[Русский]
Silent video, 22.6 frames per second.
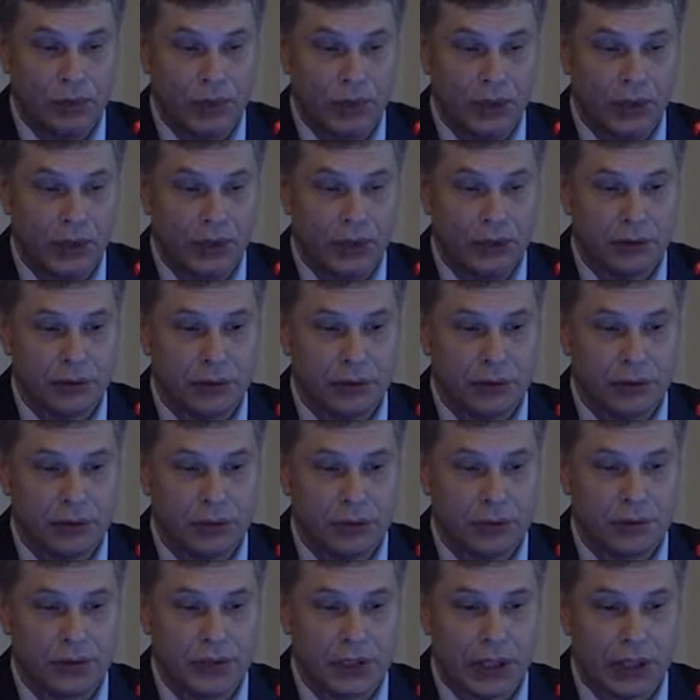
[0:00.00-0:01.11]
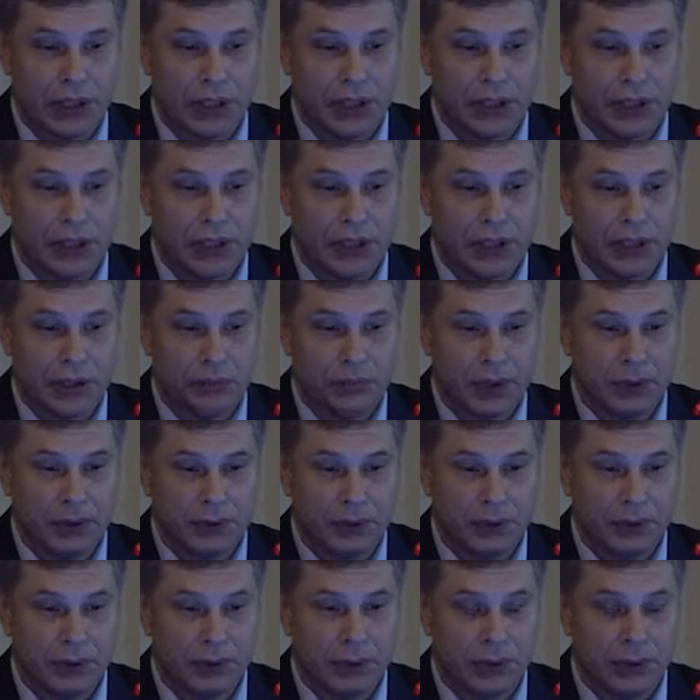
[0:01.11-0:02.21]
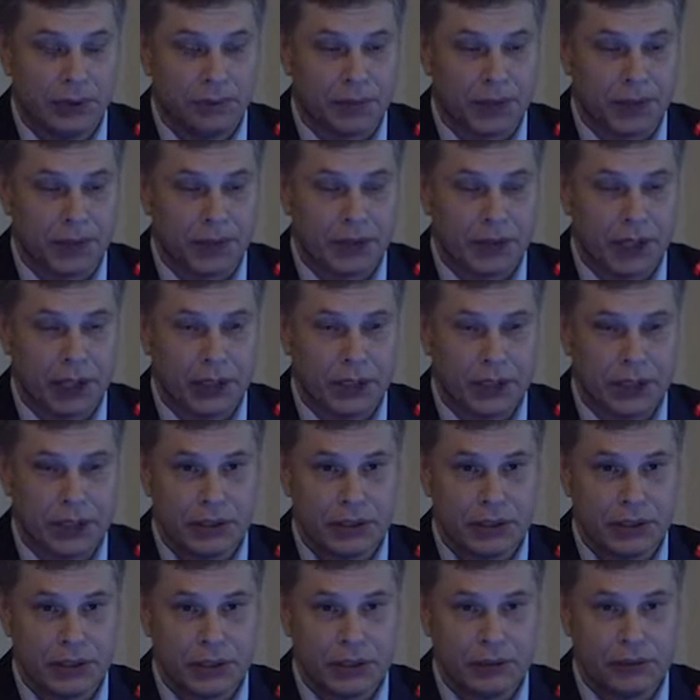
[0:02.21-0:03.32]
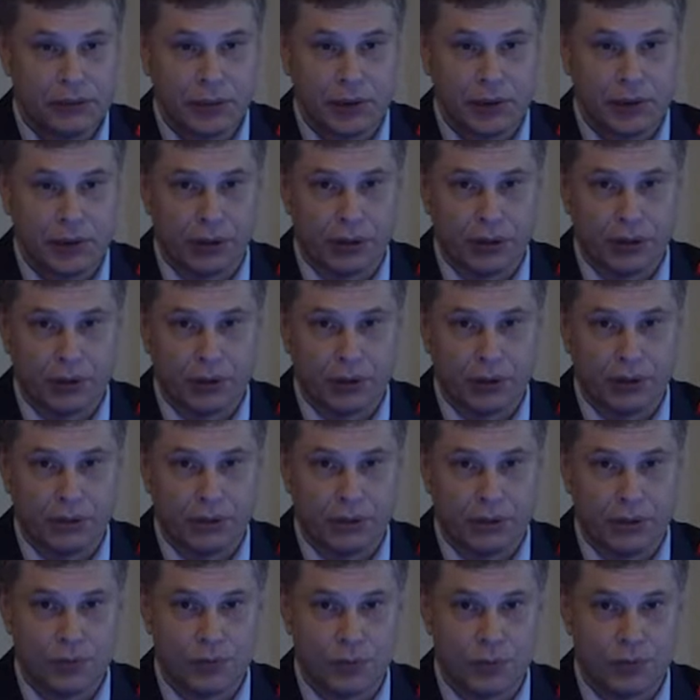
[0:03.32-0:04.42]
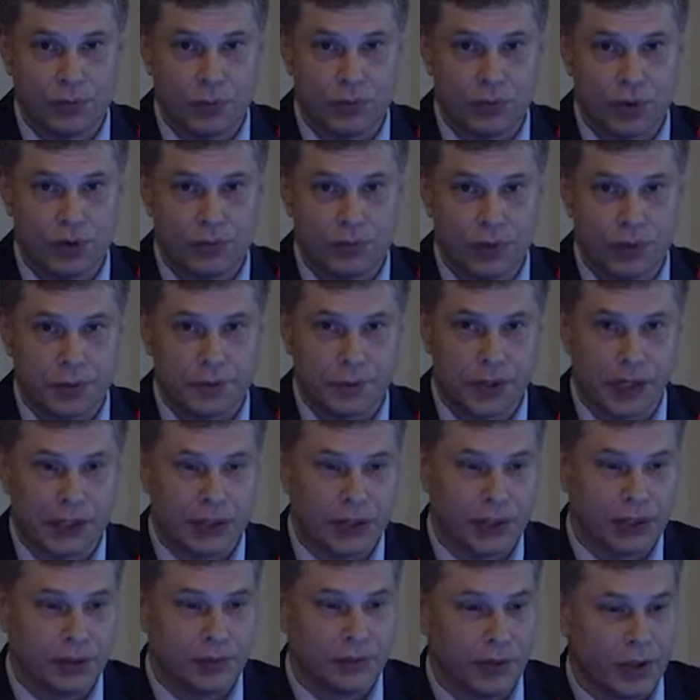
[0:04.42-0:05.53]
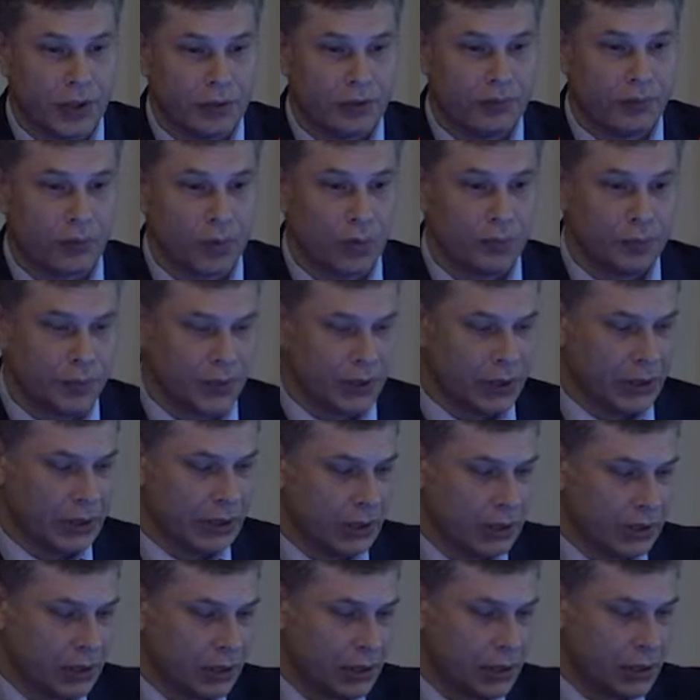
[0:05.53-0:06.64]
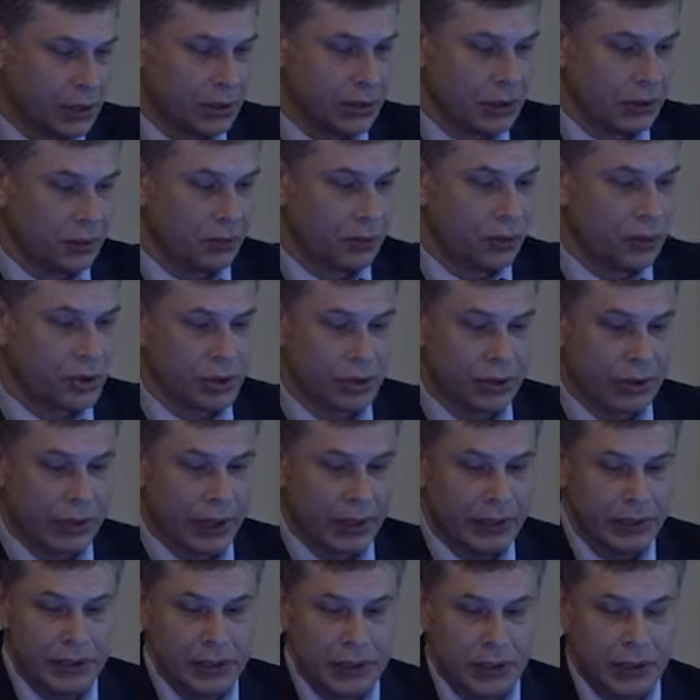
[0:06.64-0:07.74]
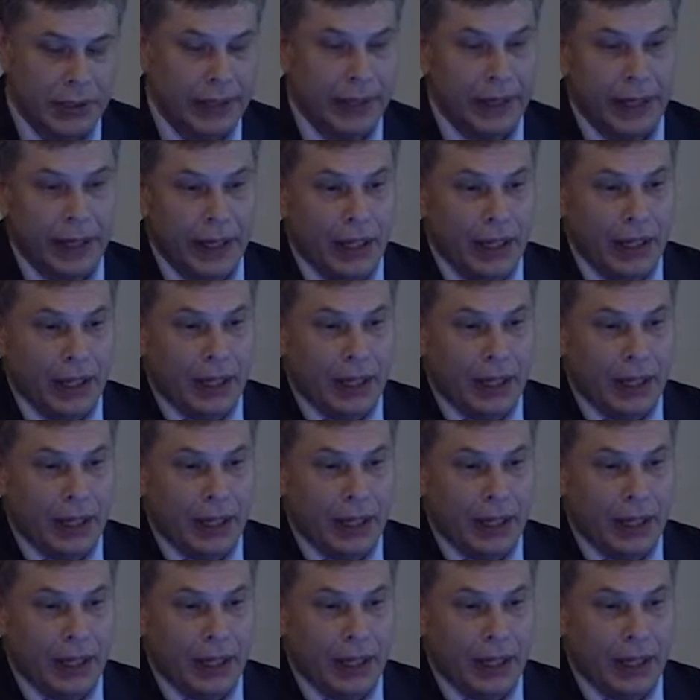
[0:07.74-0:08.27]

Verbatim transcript: Ну и э, универсальная система, система Stratos, которая, э, в общем-то, получила распространение в Европе и не дошла до наших границ.